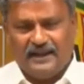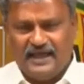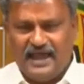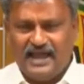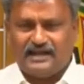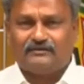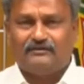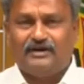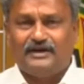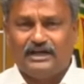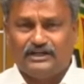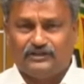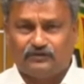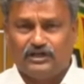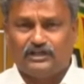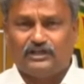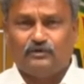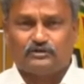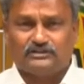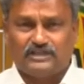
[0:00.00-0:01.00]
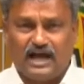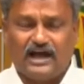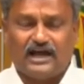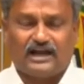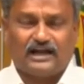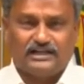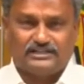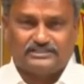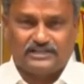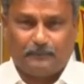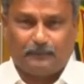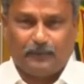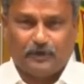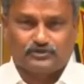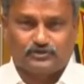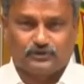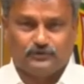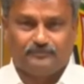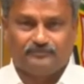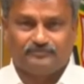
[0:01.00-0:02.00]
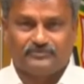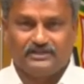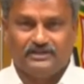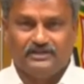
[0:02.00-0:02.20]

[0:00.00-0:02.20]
అనేకమైనటువంటి ఉదాహరణలు చెప్పొచ్చు